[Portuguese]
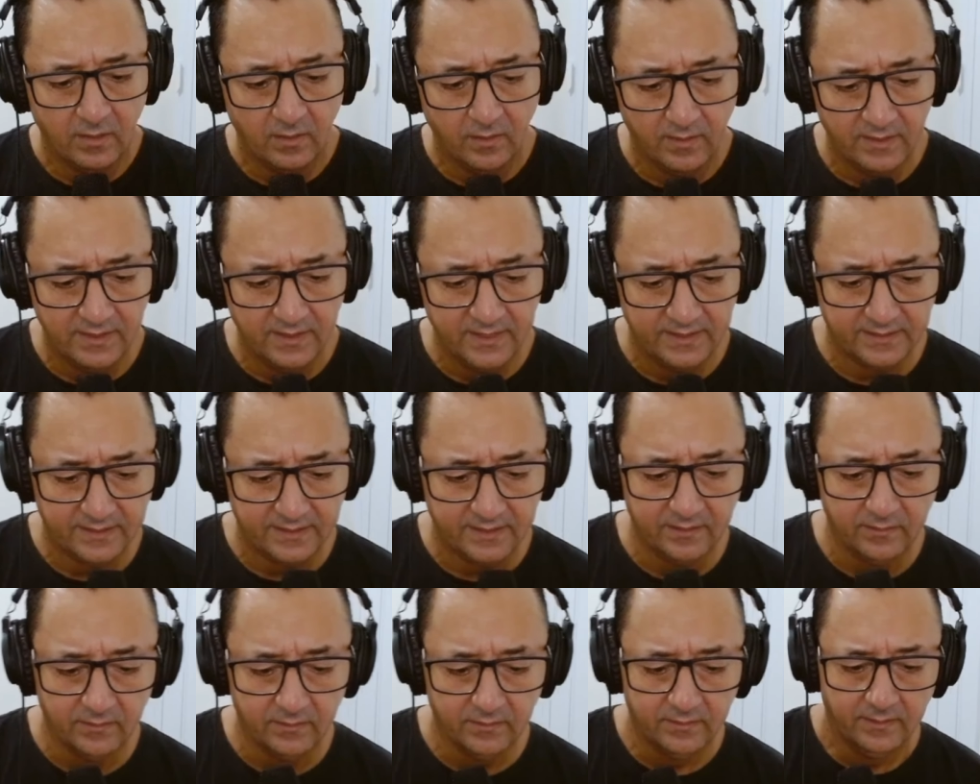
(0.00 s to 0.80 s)
Olha
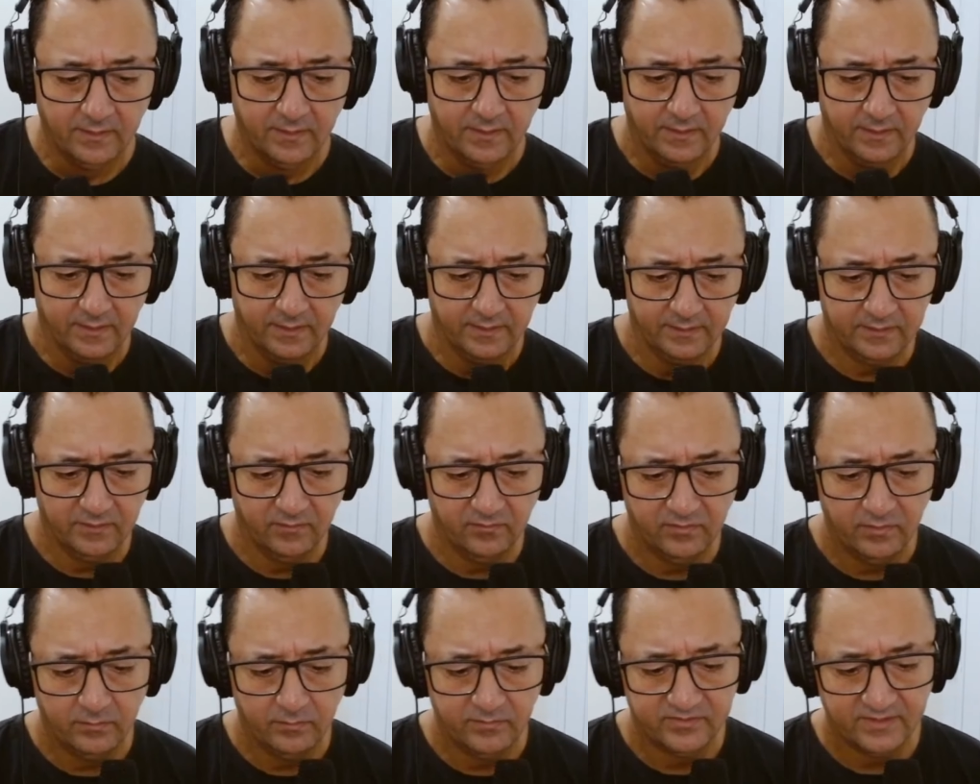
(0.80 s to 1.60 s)
aqui, ó. Então
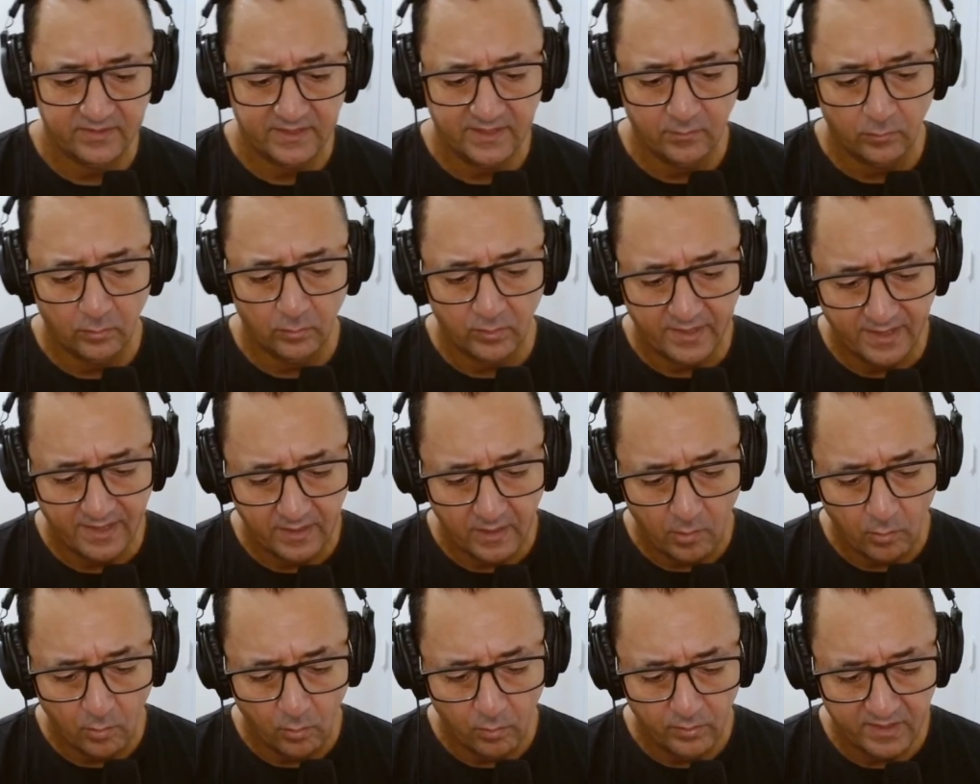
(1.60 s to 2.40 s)
vamos aqui no
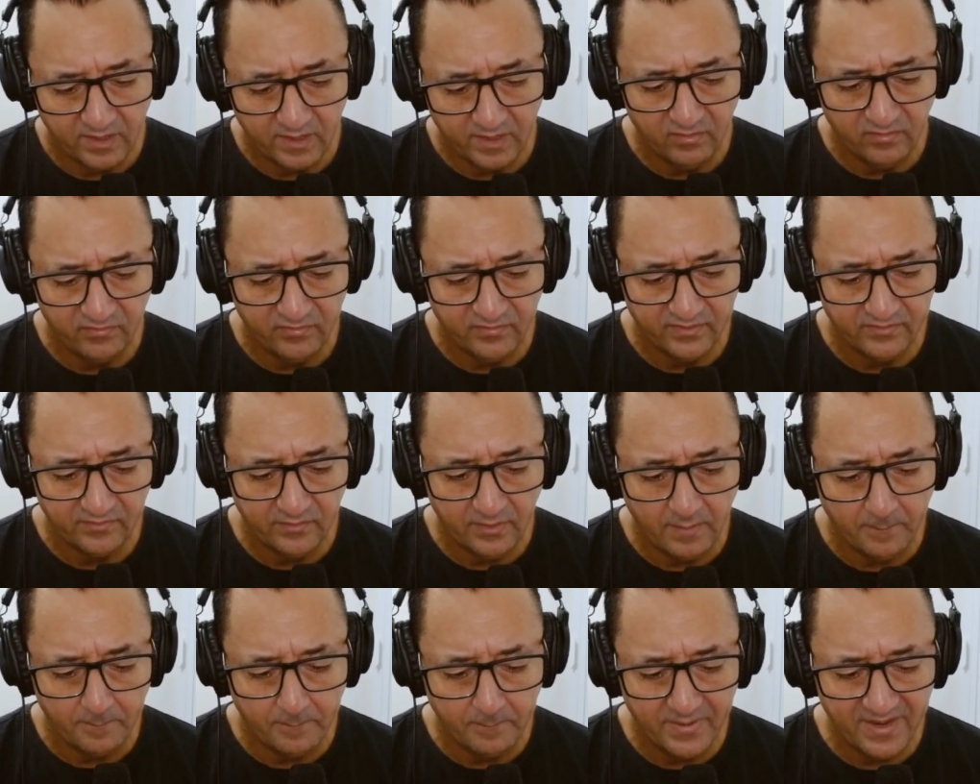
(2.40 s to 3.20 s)
canal 1 que eu vou fazer
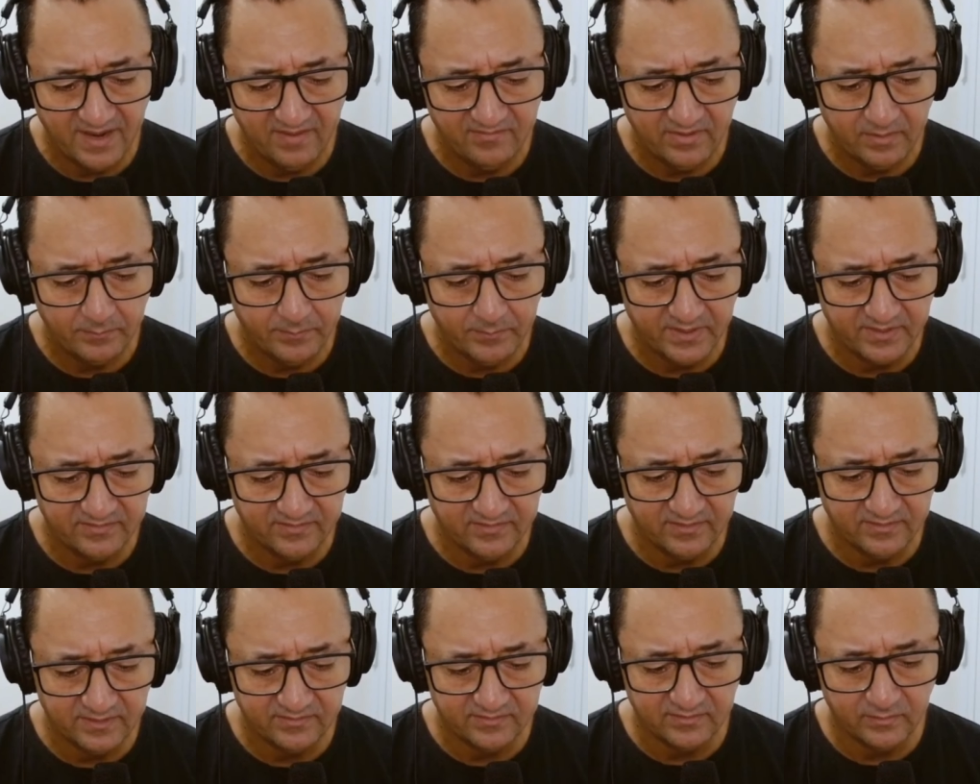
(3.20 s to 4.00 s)
uma breve
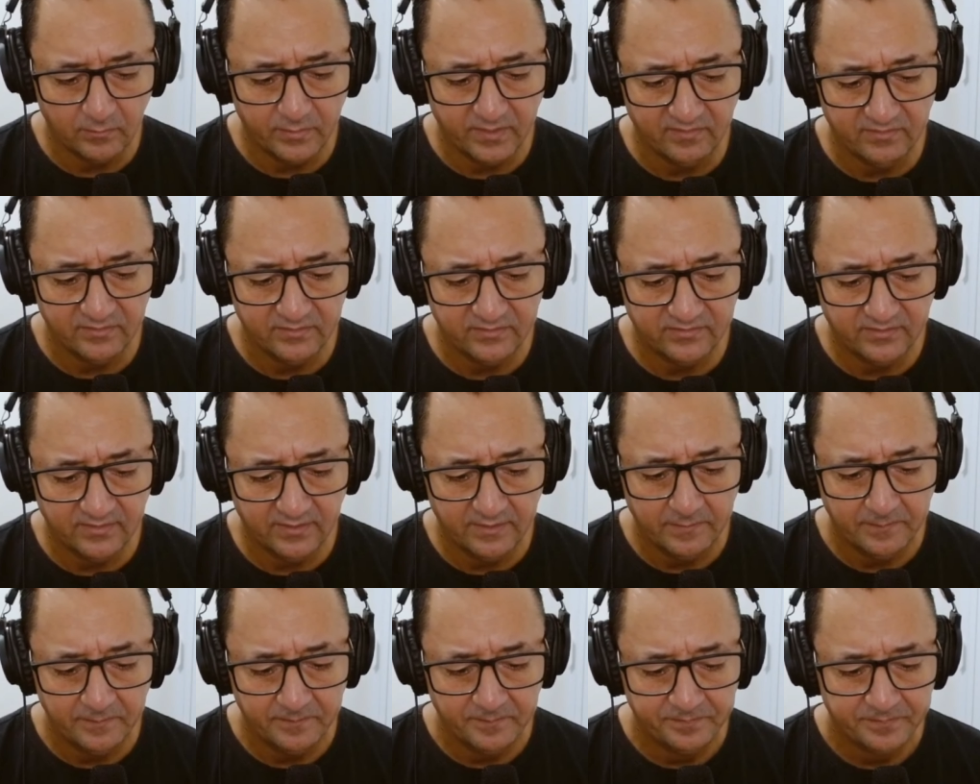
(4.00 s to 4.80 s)
apresentação para você,